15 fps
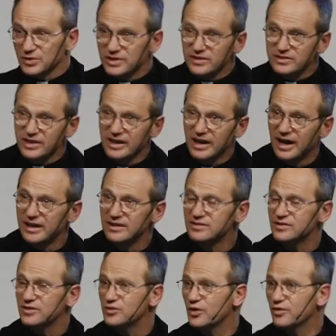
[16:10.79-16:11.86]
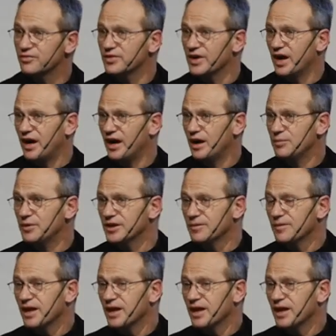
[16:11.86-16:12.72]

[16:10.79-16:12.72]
dieser Geist dürfen wir haben.